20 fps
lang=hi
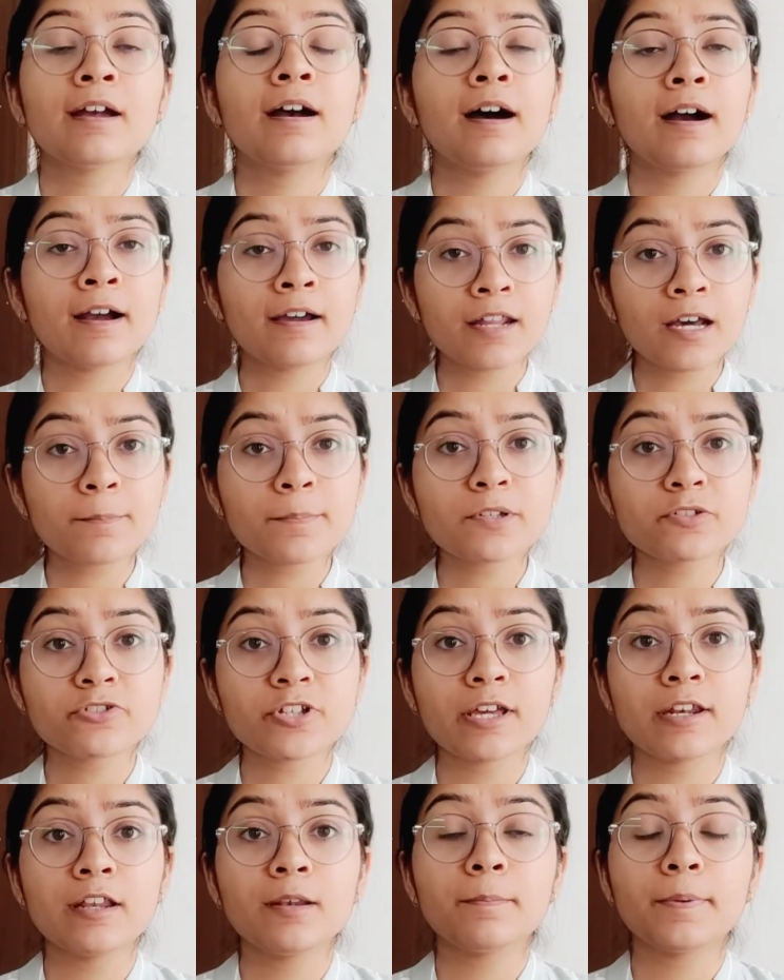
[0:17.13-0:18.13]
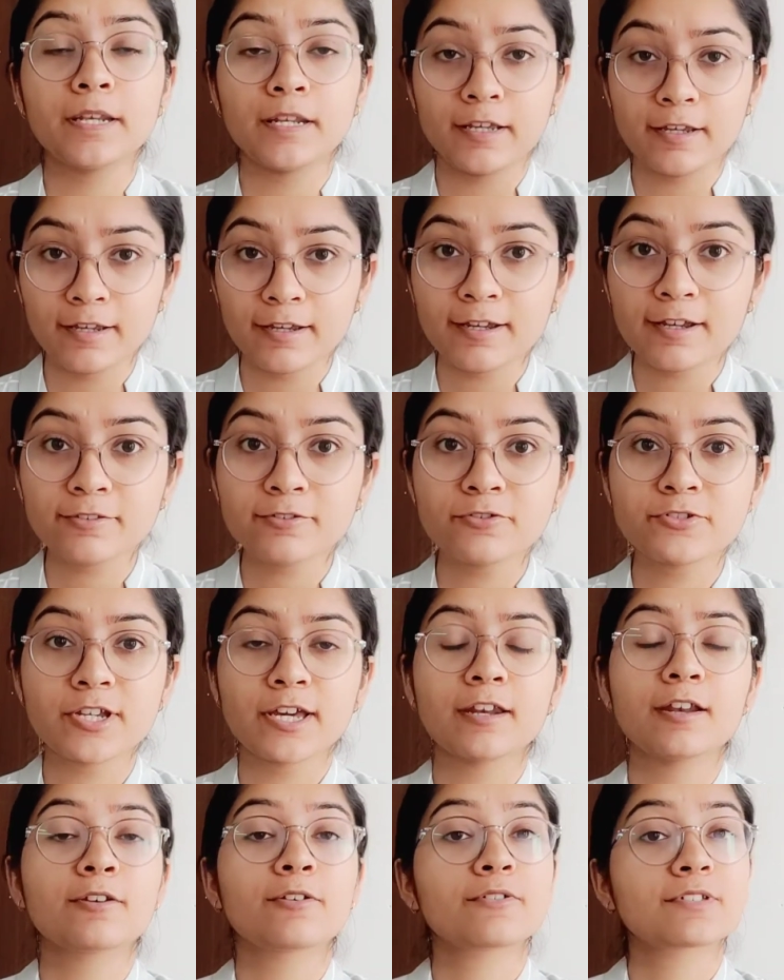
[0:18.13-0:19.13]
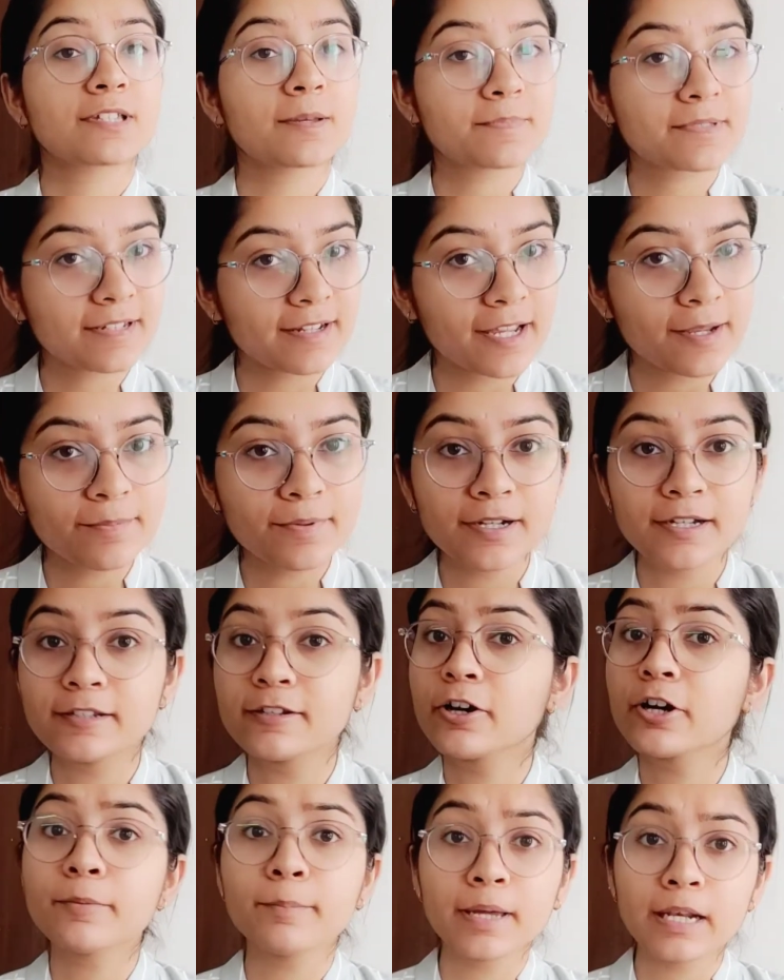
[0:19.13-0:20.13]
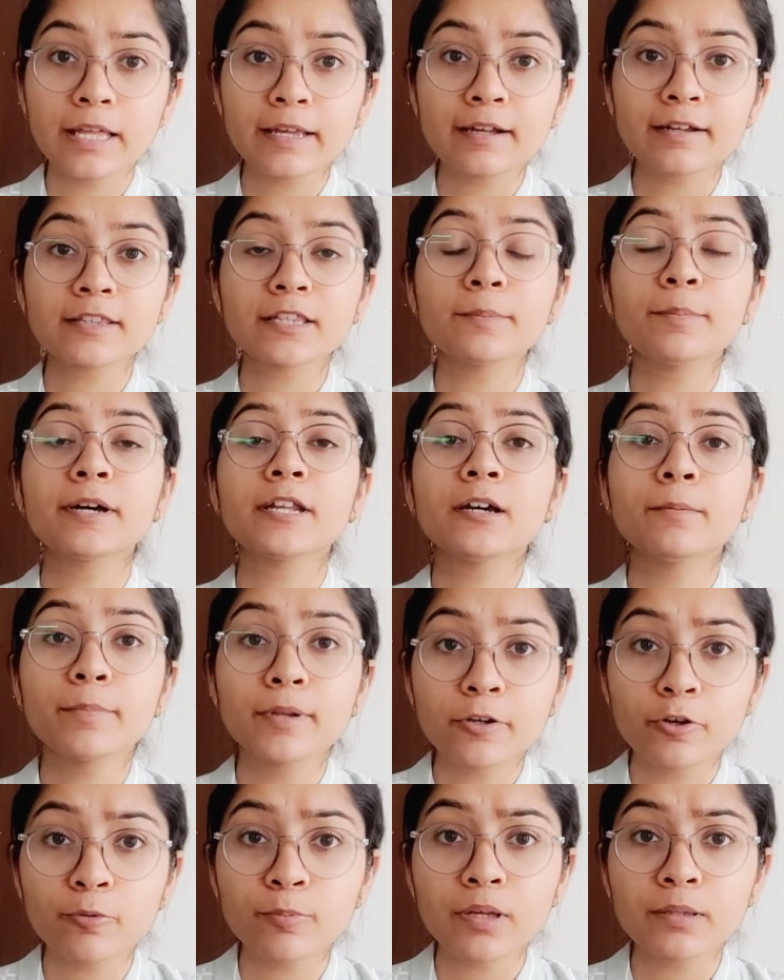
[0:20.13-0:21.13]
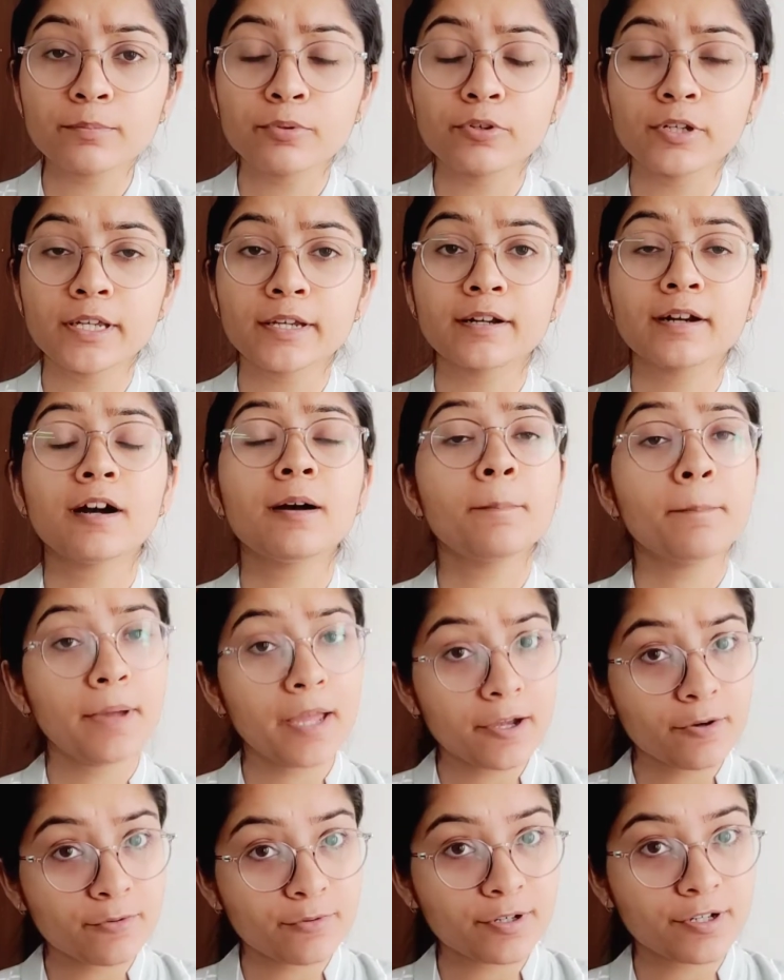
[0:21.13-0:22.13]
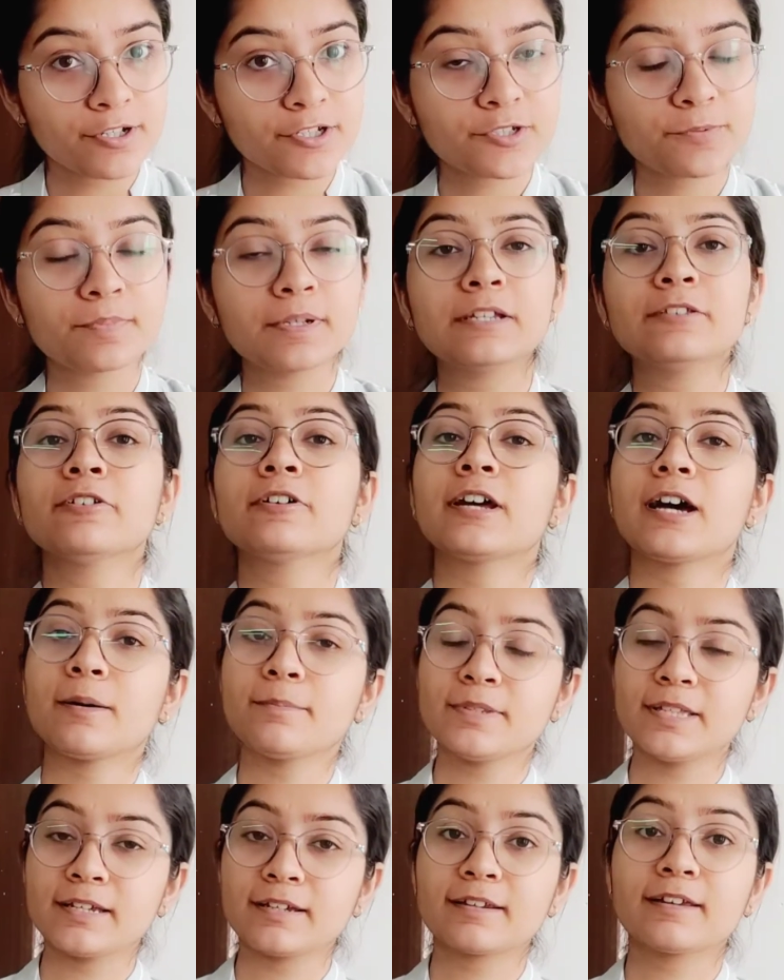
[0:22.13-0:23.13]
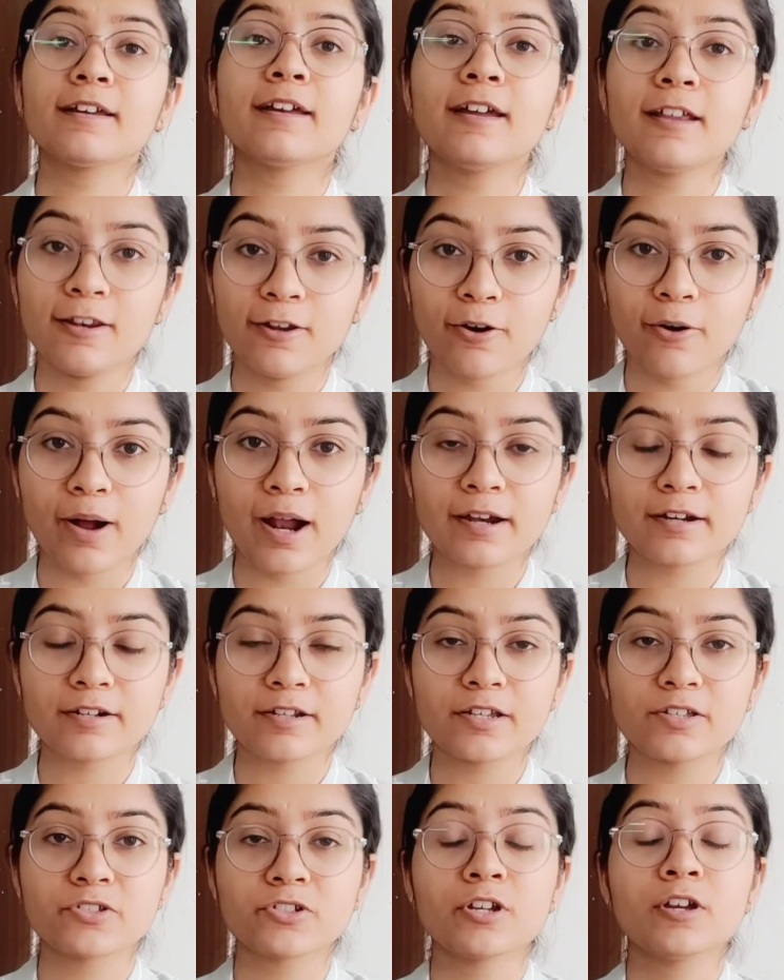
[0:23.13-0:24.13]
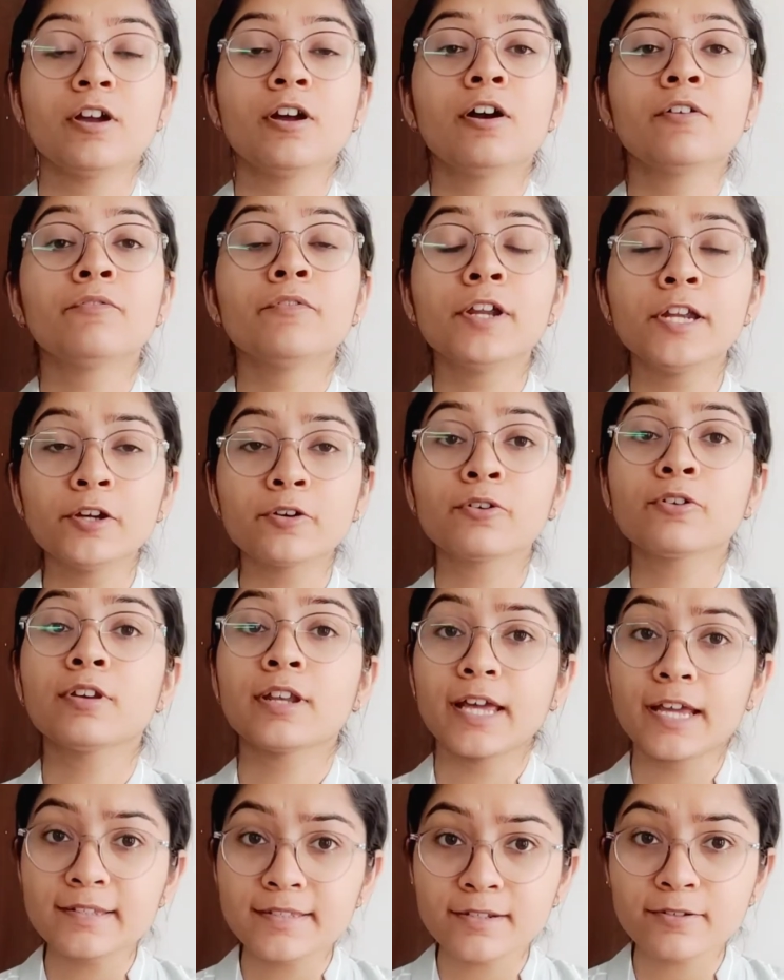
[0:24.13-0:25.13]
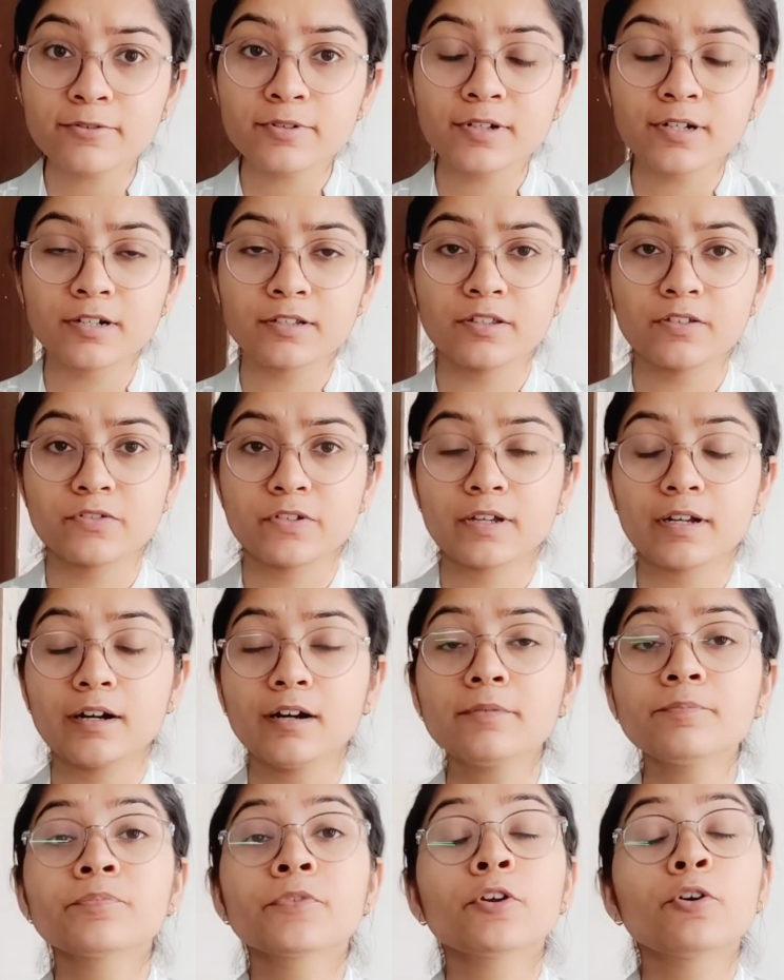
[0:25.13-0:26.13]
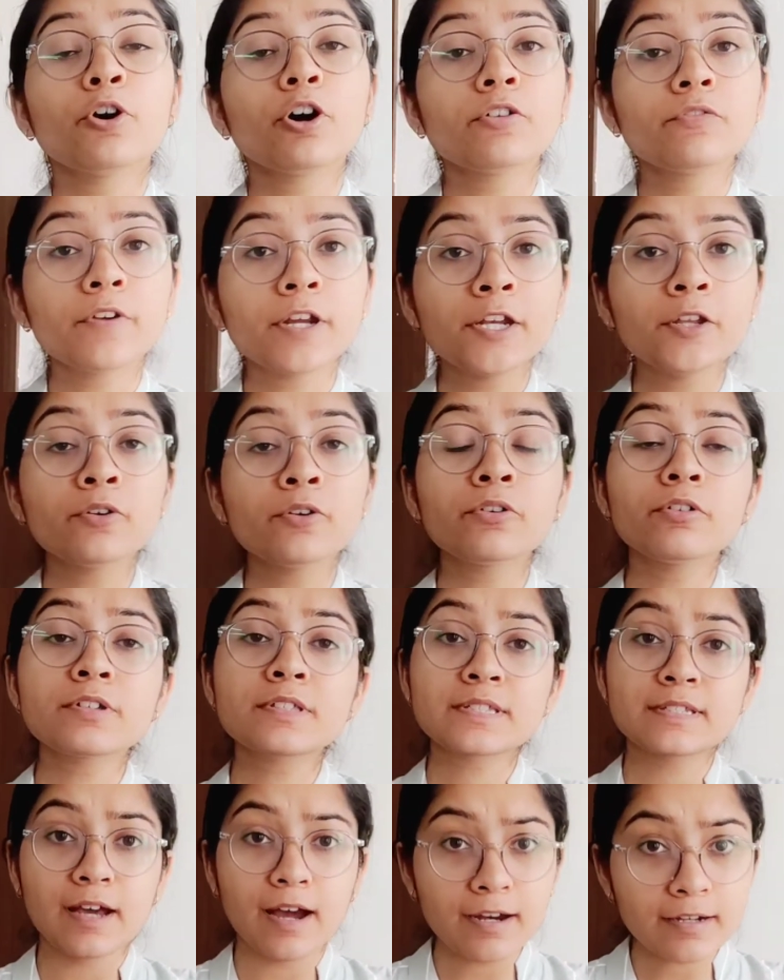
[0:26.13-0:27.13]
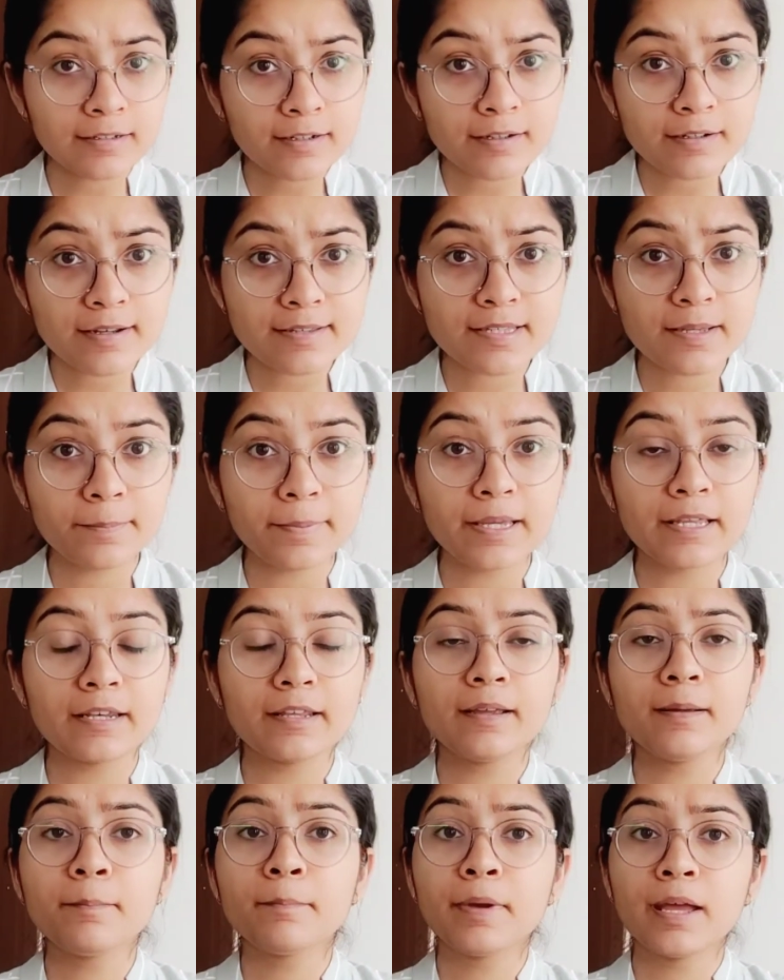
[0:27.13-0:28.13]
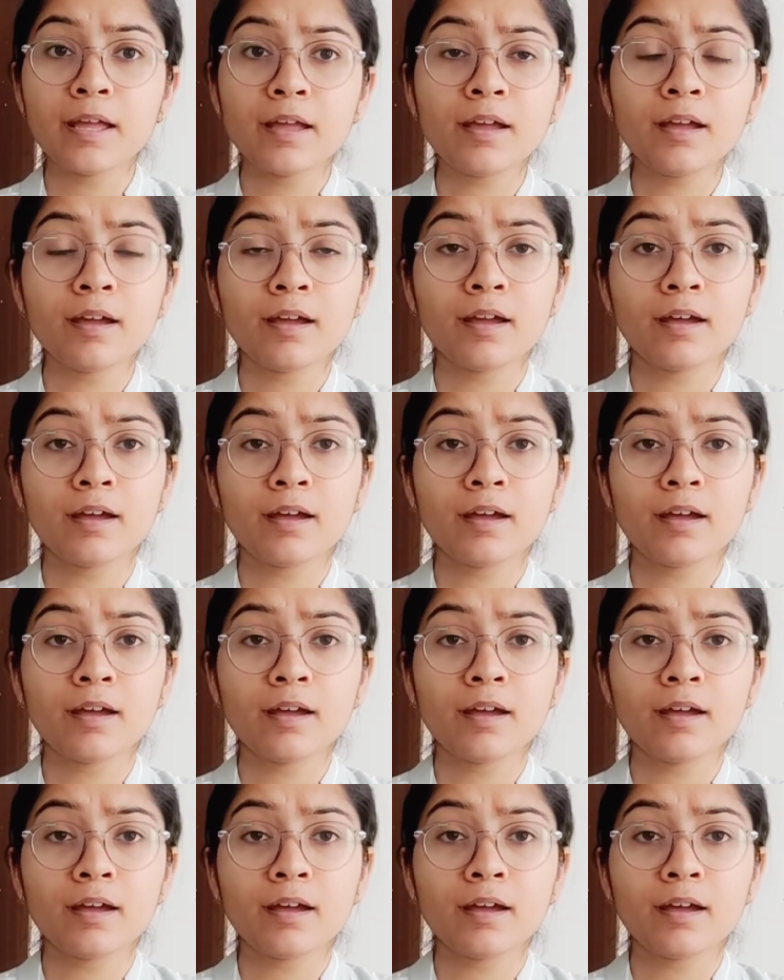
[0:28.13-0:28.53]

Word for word: अगर आप इस चैनल पर नए हैं तो चैनल को सब्सक्राइब करना और बेल आइकन दबाना बिल्कुल मत भूलिएगा मैं हूं हर्षप्रीत और आप देख रहे हैं लॉ एट रीच वीडियो को लाइक ज़रूर कर दीजिएगा और वीडियो को स्टार्ट करने से पहले मैं